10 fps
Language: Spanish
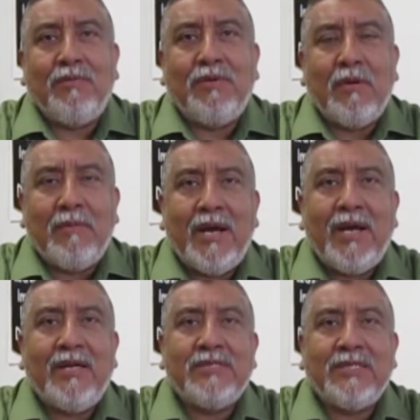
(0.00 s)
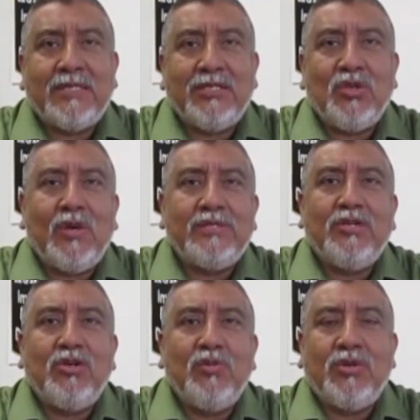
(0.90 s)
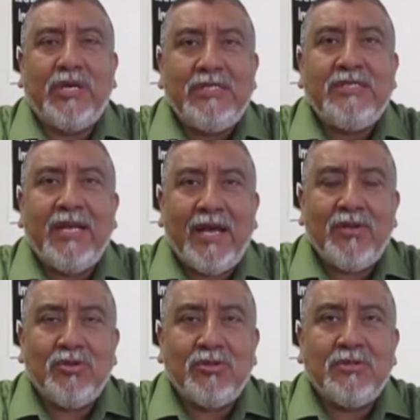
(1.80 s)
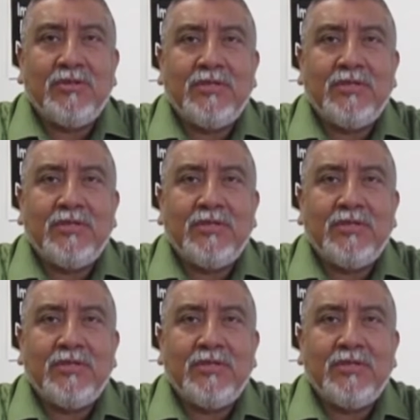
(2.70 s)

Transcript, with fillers: mi mamá se retiró hace como 15 años